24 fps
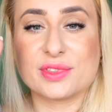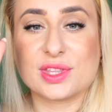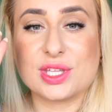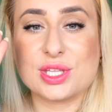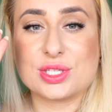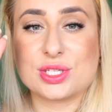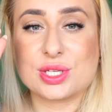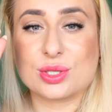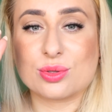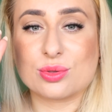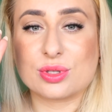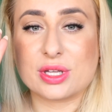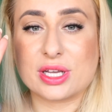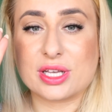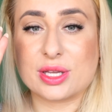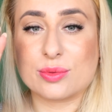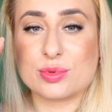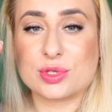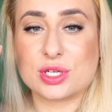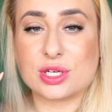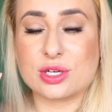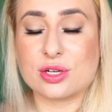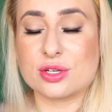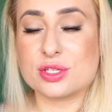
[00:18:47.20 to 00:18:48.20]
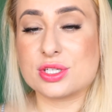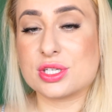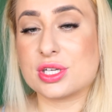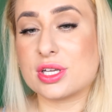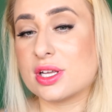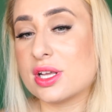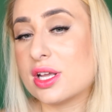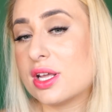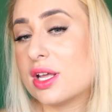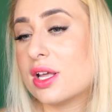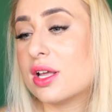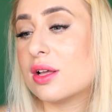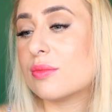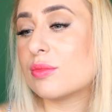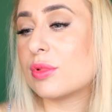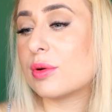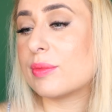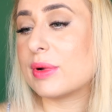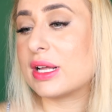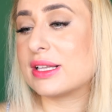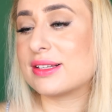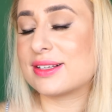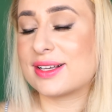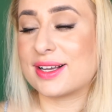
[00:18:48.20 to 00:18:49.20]
Nic się tutaj nie przenosi.
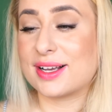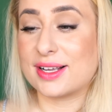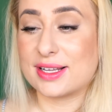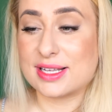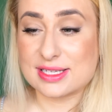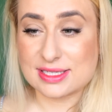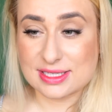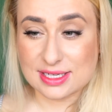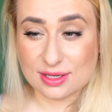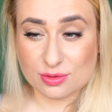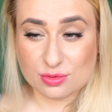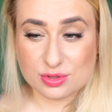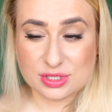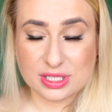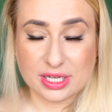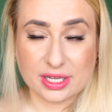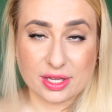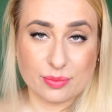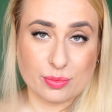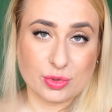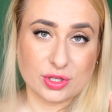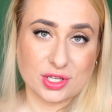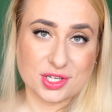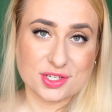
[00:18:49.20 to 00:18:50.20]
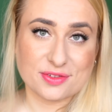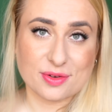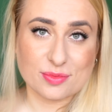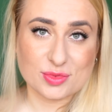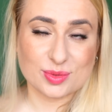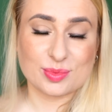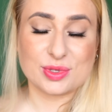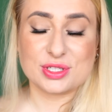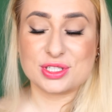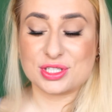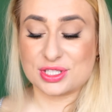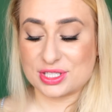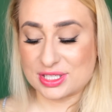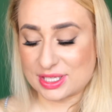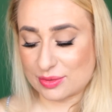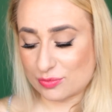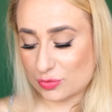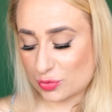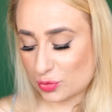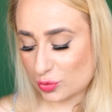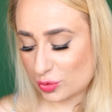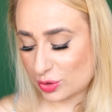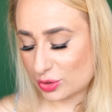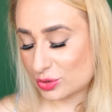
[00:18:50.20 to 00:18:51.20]
Pomadka jest na ustach i podejrzewam, że będzie się
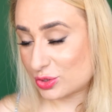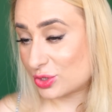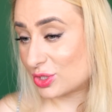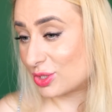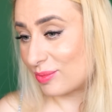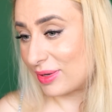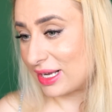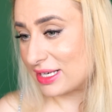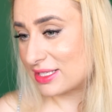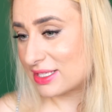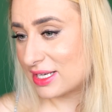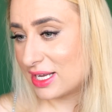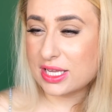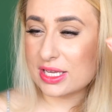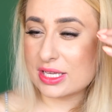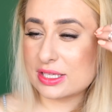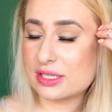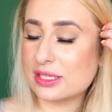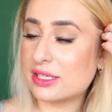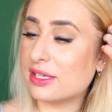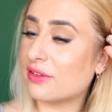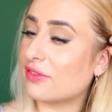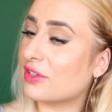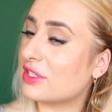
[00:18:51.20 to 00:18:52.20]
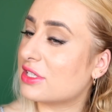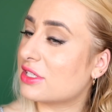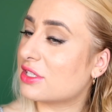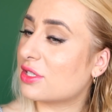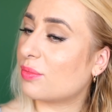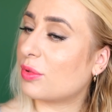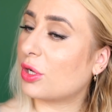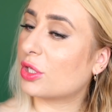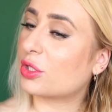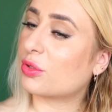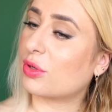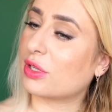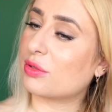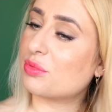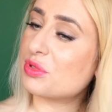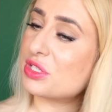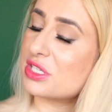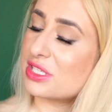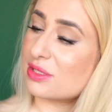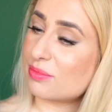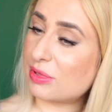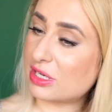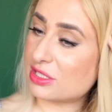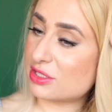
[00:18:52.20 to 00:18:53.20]
tam długo trzymać. Jedynie wiecie co, podkład mi
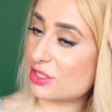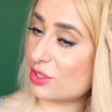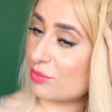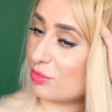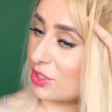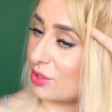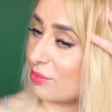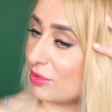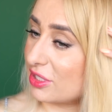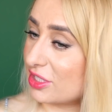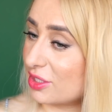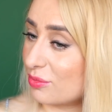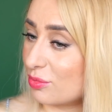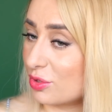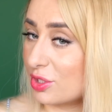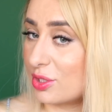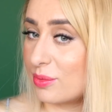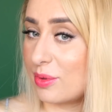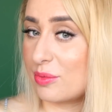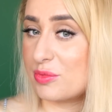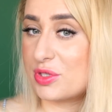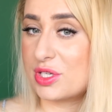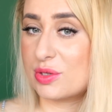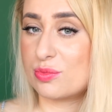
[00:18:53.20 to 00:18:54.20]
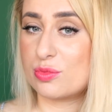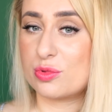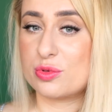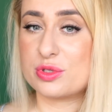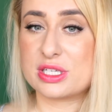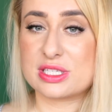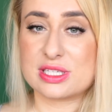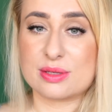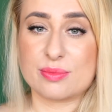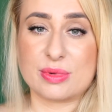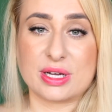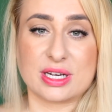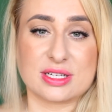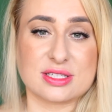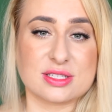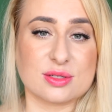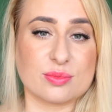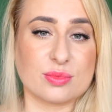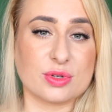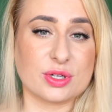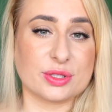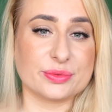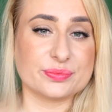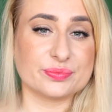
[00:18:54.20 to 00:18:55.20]
się to bardzo nie podoba. Nie podoba mi się buzia za
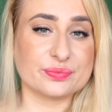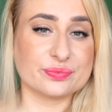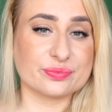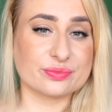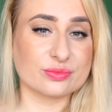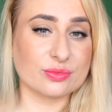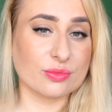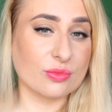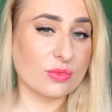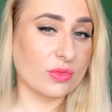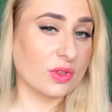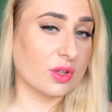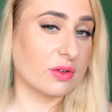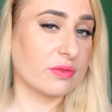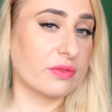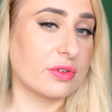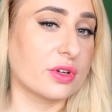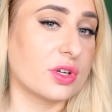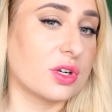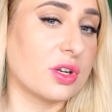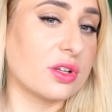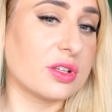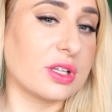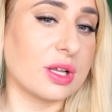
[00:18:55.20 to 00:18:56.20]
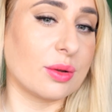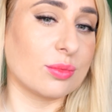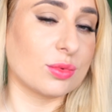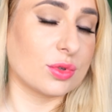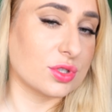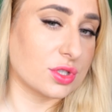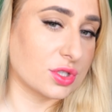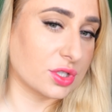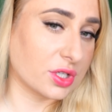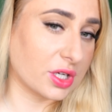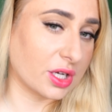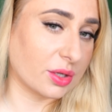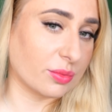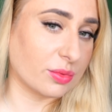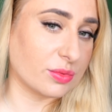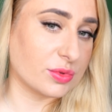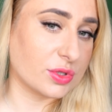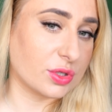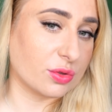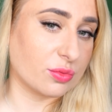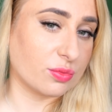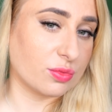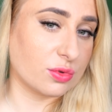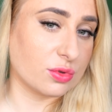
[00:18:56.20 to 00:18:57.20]
bardzo, bo wyglądam troszeczkę jakbym
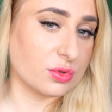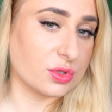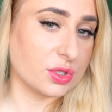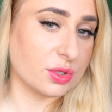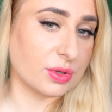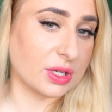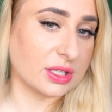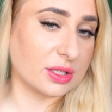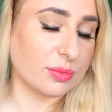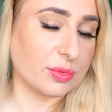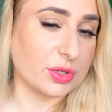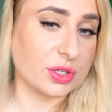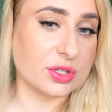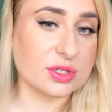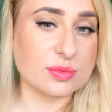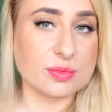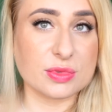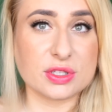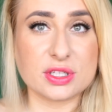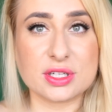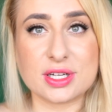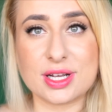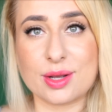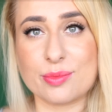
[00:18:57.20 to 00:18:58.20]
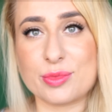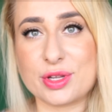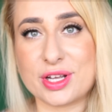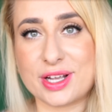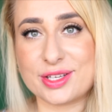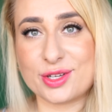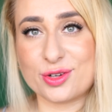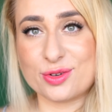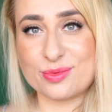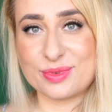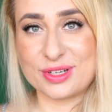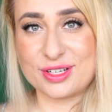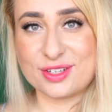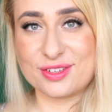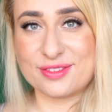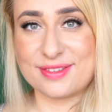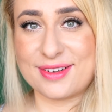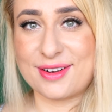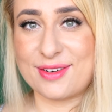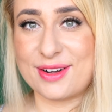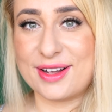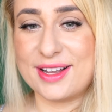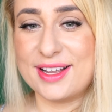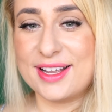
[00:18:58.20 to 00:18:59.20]
się ubrudziła tymi kosmetykami, a nie
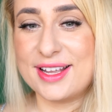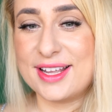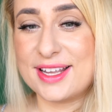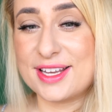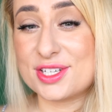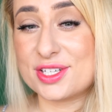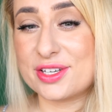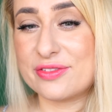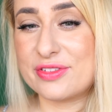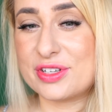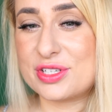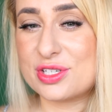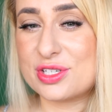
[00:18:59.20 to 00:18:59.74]
umalowała. Jeżeli